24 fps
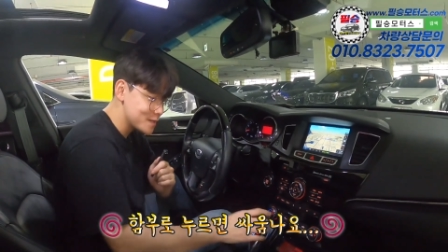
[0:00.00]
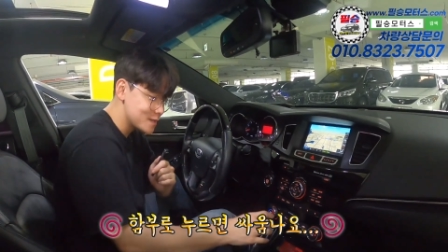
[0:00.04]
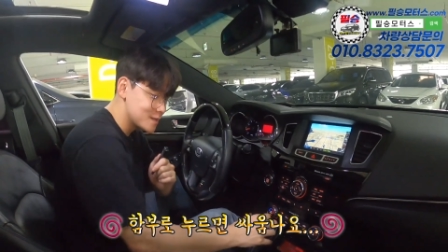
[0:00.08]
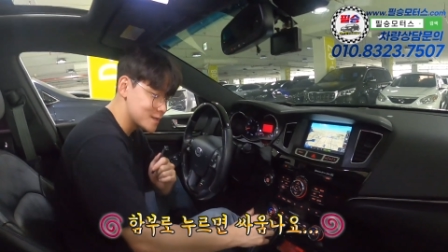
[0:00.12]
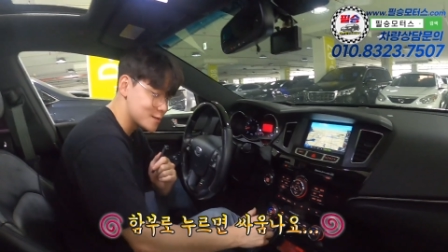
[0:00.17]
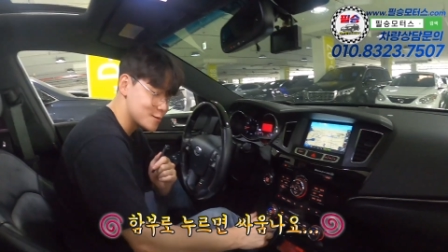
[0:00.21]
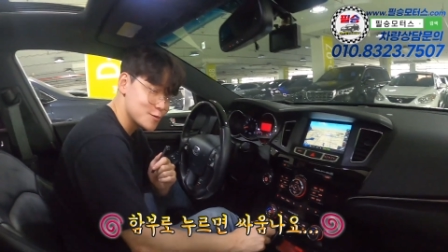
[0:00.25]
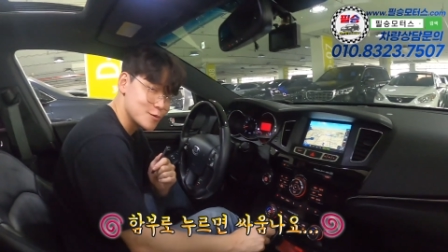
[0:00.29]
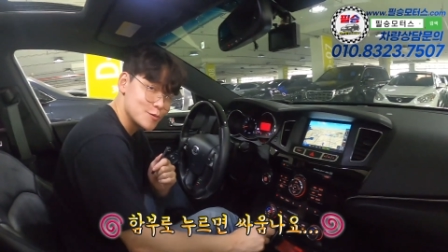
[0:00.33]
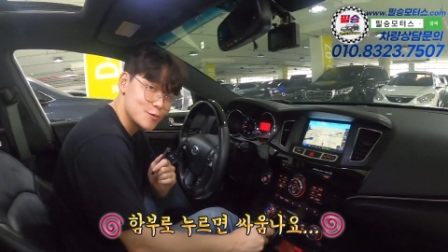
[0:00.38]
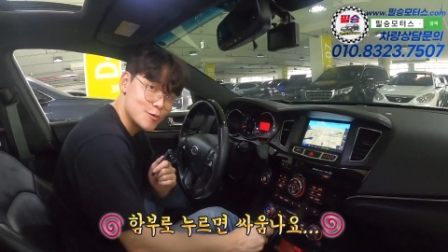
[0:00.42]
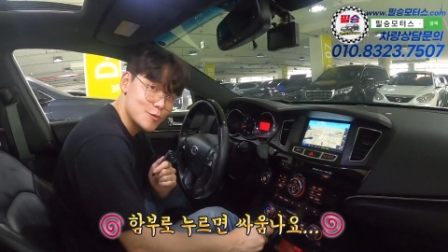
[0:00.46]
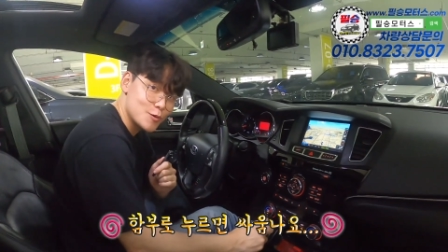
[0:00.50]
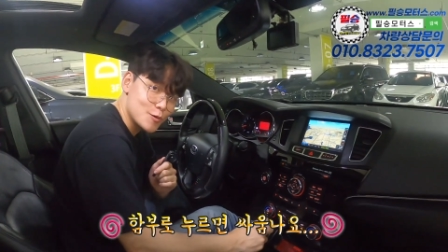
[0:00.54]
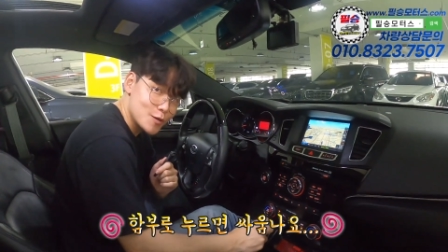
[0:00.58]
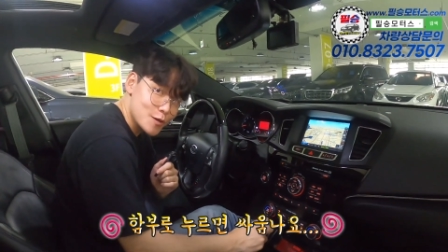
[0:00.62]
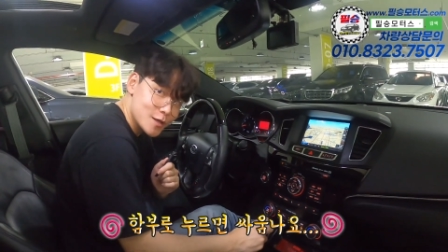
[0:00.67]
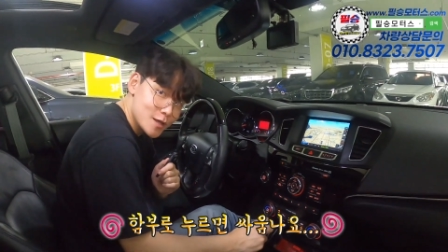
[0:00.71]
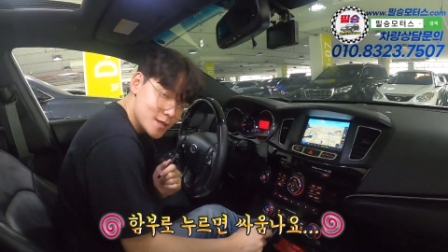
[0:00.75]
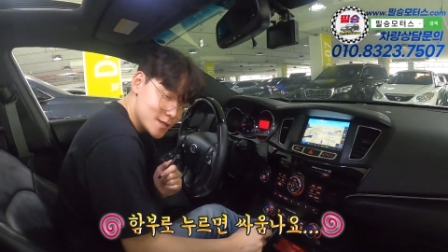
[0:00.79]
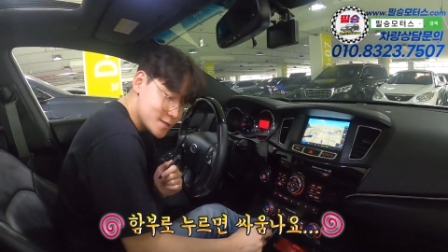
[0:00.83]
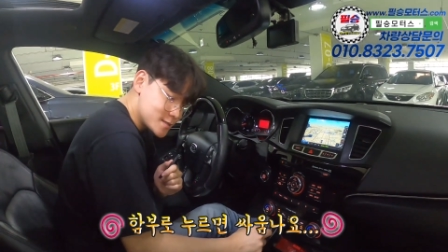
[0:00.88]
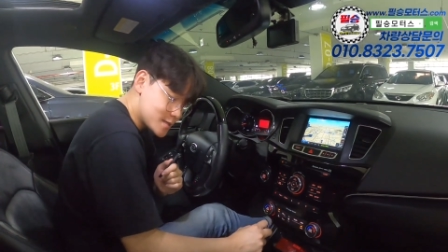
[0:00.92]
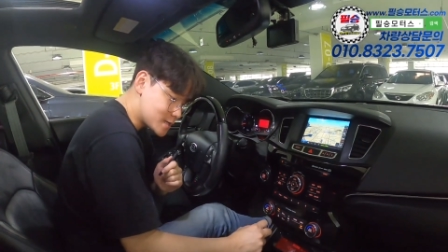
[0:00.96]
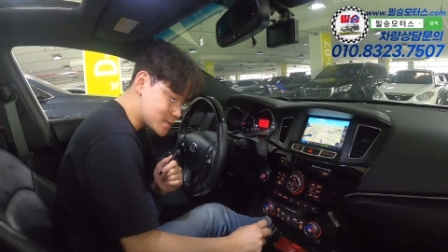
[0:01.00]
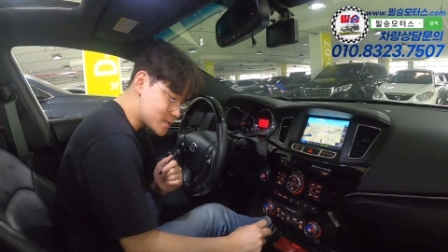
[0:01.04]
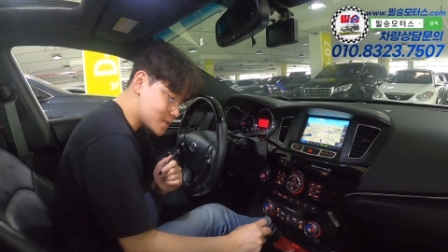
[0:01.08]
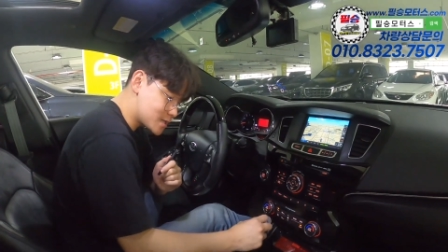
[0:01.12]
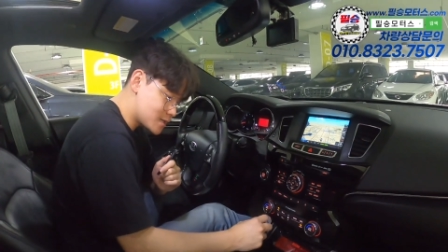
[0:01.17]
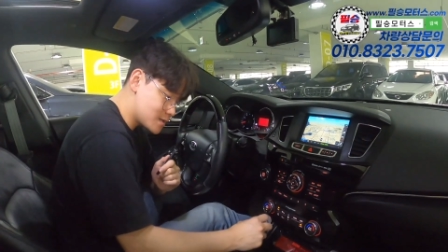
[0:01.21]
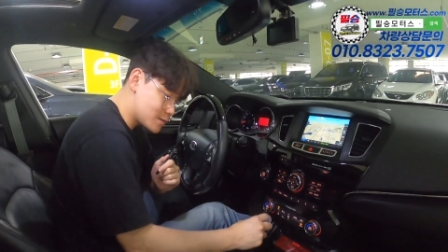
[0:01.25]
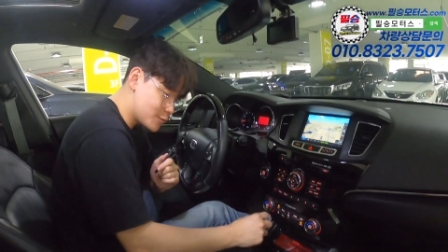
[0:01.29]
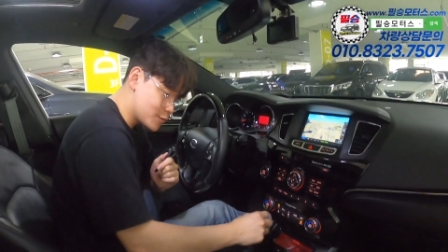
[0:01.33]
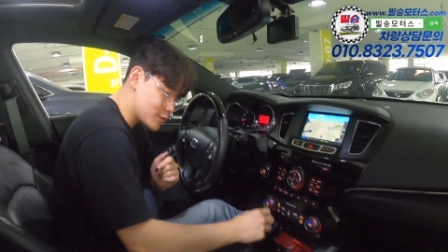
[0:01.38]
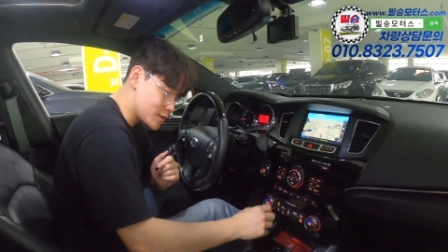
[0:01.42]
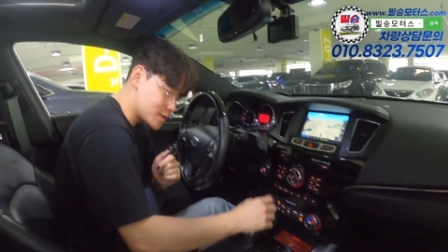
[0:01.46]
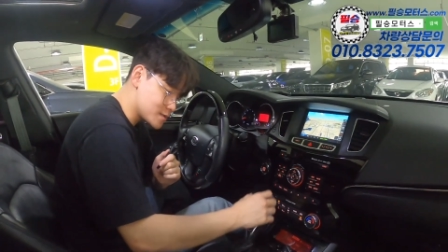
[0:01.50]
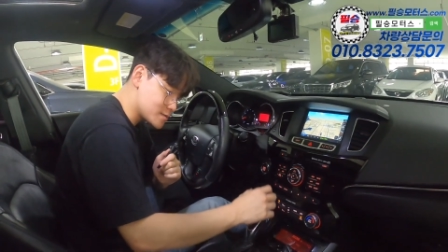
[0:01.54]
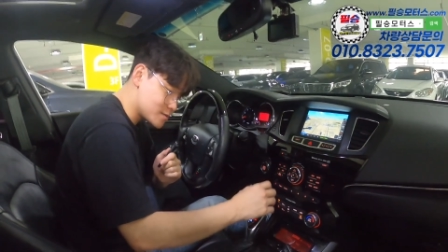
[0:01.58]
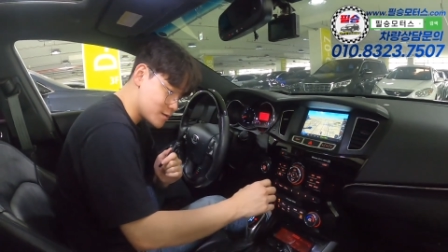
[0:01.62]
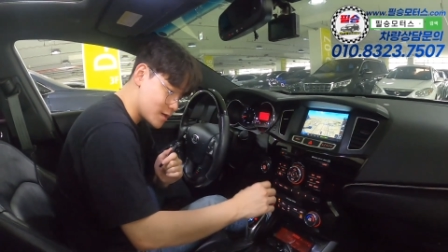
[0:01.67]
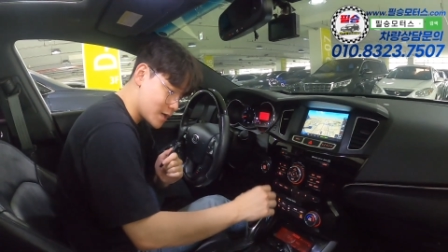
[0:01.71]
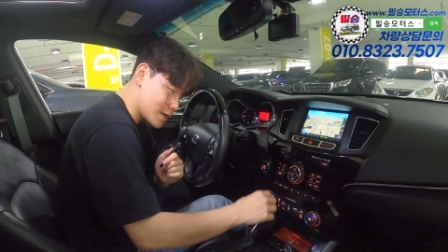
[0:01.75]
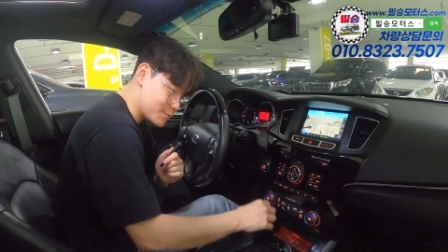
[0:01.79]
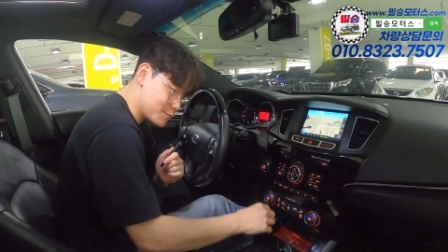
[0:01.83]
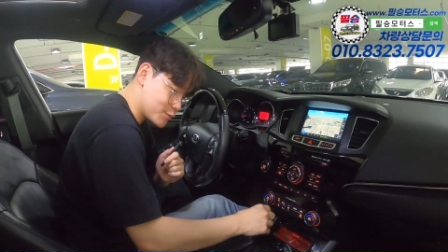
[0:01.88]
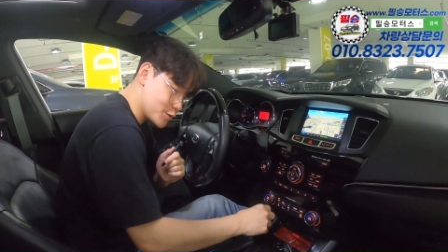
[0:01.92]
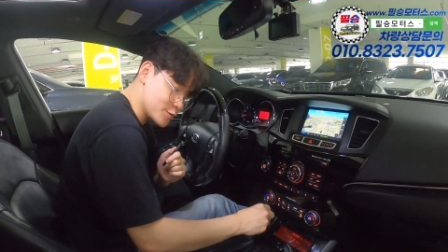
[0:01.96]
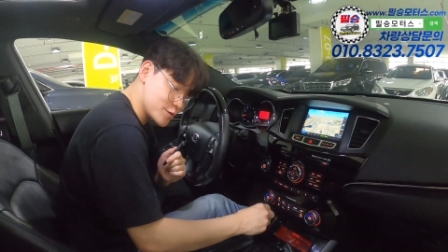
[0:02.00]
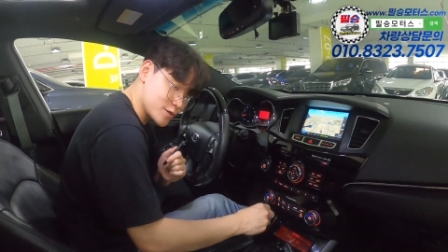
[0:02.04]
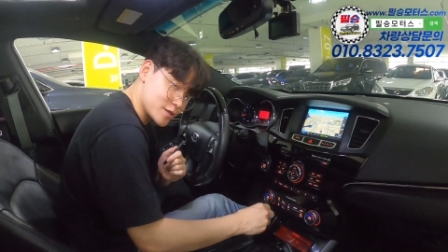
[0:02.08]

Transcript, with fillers: 그리고 요거 사제 기어봉이라서 한번